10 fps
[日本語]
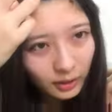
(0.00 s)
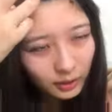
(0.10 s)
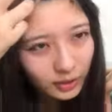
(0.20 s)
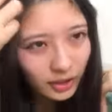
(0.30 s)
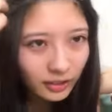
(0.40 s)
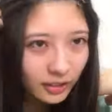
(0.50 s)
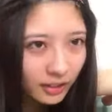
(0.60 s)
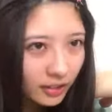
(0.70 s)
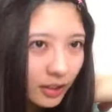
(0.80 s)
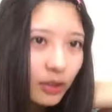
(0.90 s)
よくなるっ
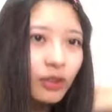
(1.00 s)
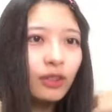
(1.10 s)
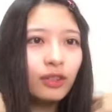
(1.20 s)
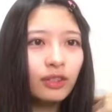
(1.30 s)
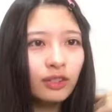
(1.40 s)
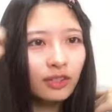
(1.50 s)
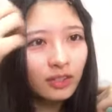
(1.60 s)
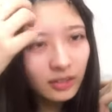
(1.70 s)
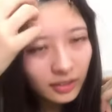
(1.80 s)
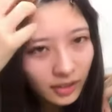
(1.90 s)
ていうかよく
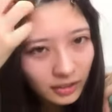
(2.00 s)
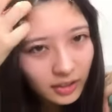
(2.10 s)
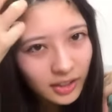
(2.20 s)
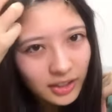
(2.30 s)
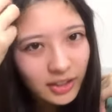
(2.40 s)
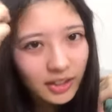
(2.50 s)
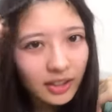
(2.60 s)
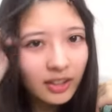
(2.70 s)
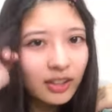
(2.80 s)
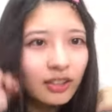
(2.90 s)
なるらしい。
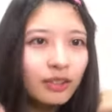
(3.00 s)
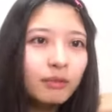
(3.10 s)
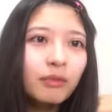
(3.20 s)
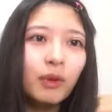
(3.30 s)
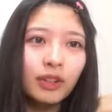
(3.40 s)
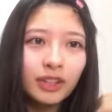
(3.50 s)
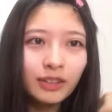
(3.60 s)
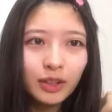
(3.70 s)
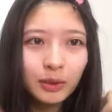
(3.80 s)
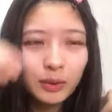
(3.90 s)
まあ私
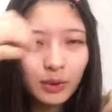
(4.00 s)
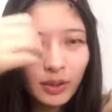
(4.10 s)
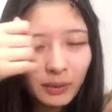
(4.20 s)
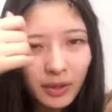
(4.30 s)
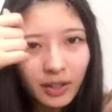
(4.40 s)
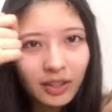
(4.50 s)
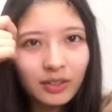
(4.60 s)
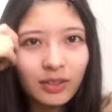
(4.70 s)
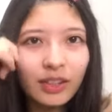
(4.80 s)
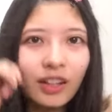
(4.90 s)
は自分の名前やか
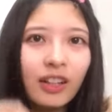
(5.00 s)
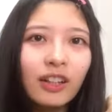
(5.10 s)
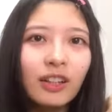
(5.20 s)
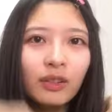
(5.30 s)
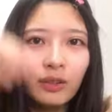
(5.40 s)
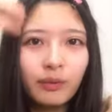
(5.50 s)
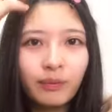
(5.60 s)
らそんなならへんけど。